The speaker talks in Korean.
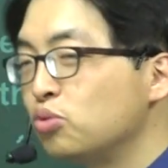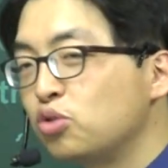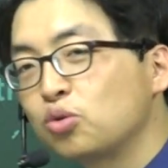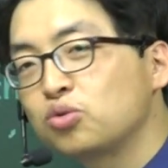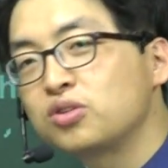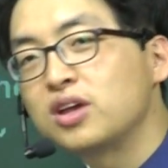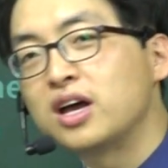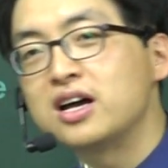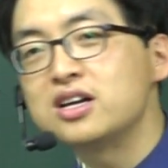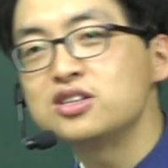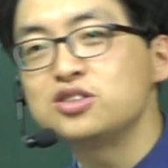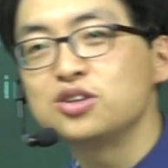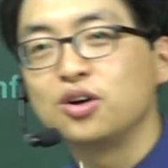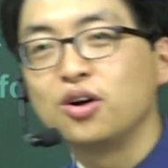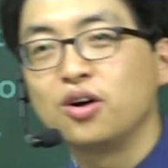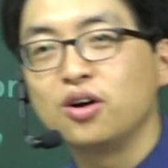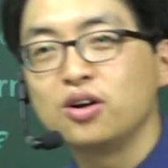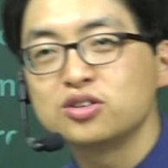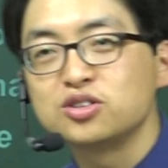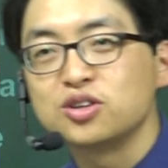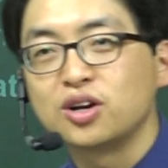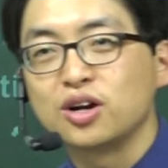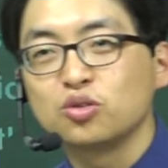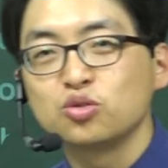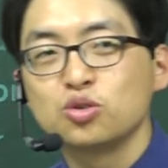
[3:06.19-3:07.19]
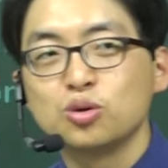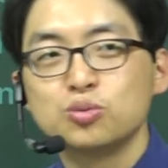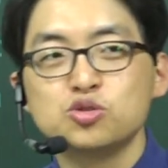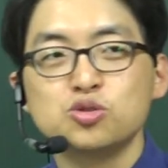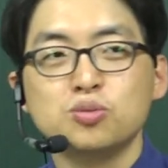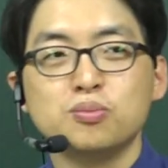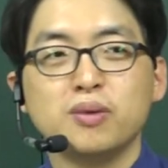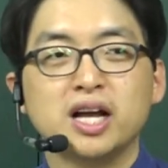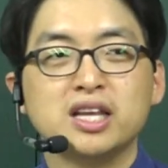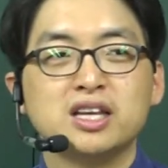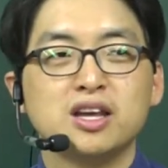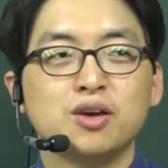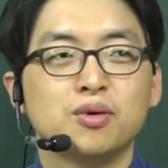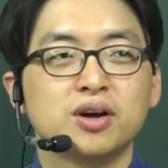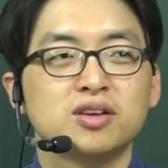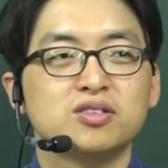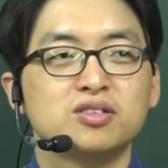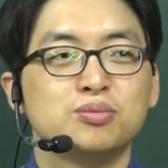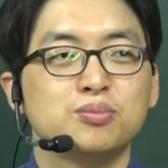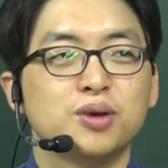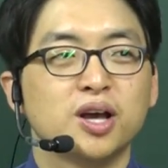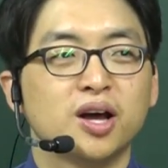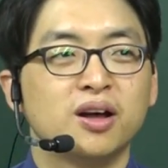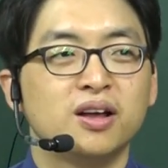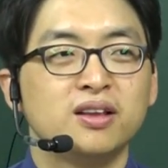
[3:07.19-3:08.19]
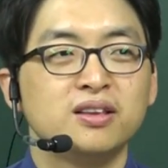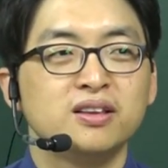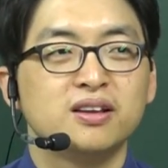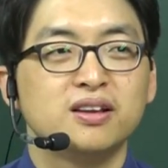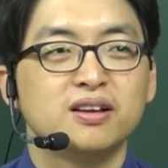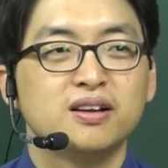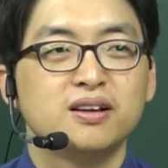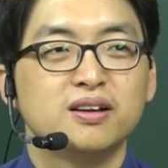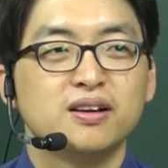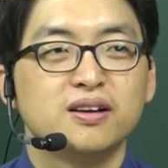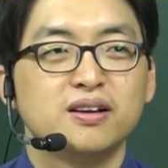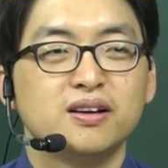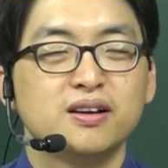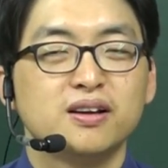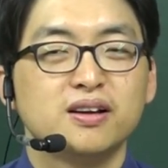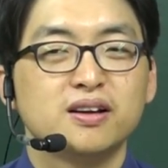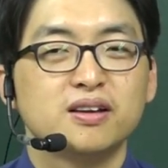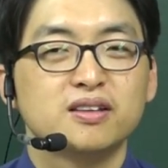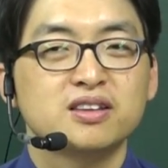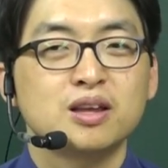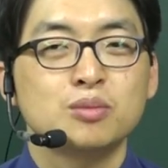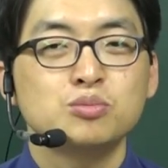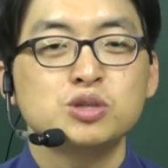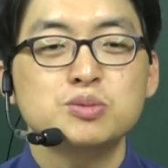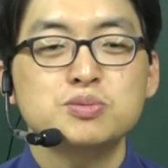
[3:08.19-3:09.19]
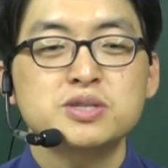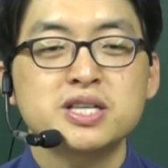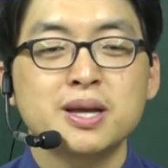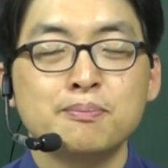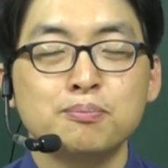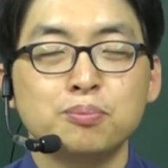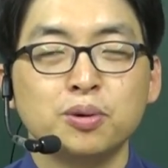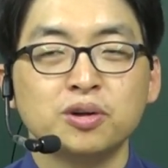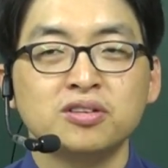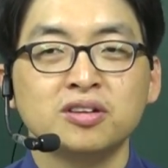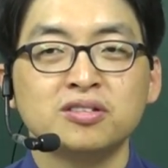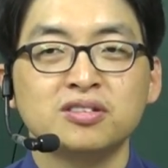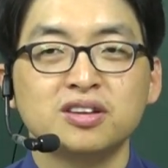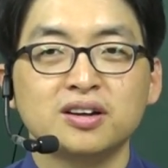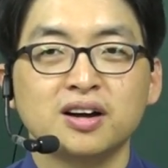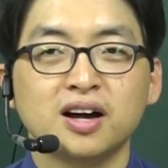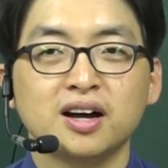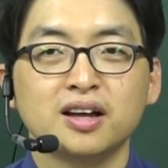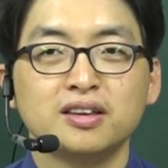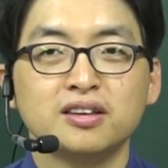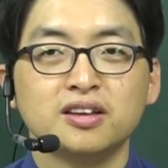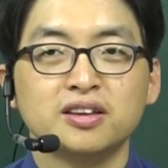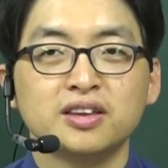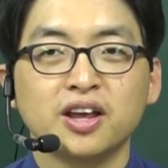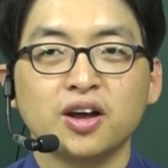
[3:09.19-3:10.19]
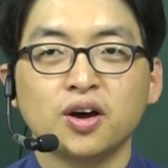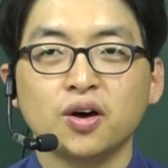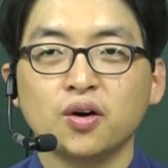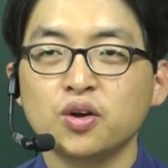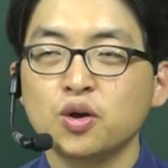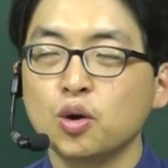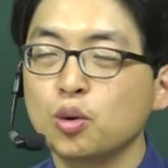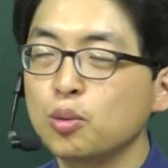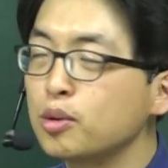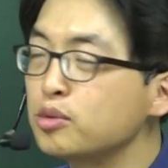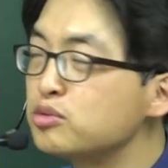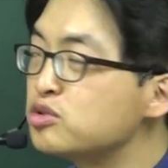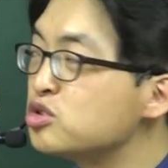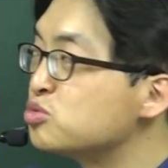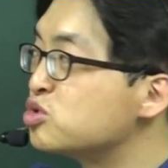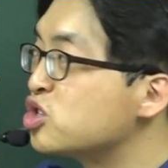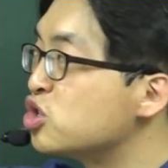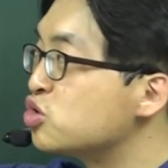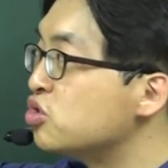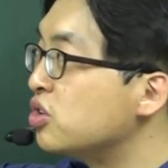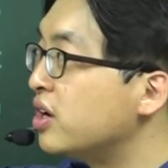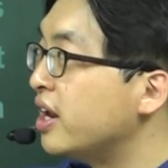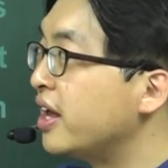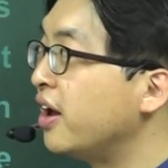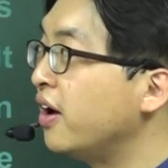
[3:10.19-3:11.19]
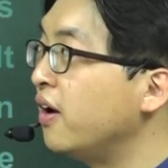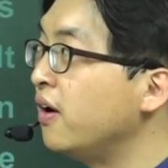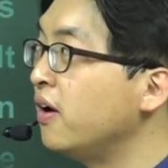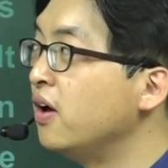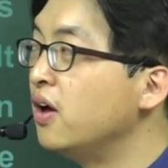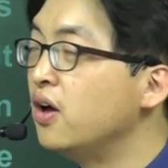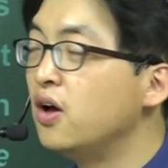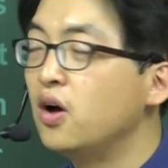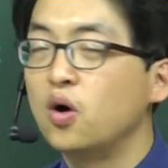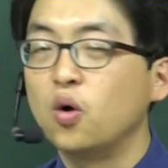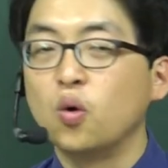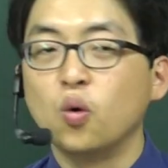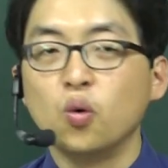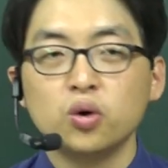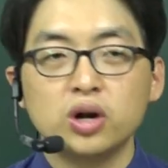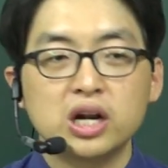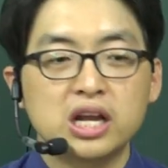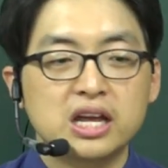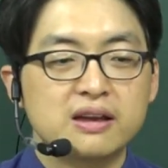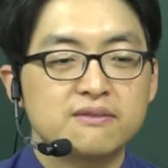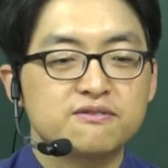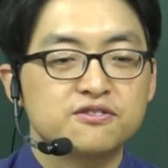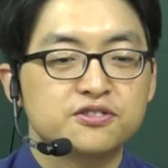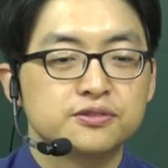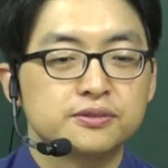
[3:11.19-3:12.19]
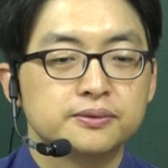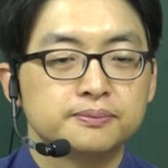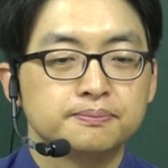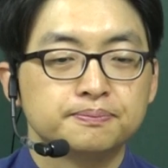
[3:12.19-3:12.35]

속상하죠. 저랑 수업을 좀 많이 해왔으면 33%가 갔는데요. 형님 좀 쳐줄래요? Only if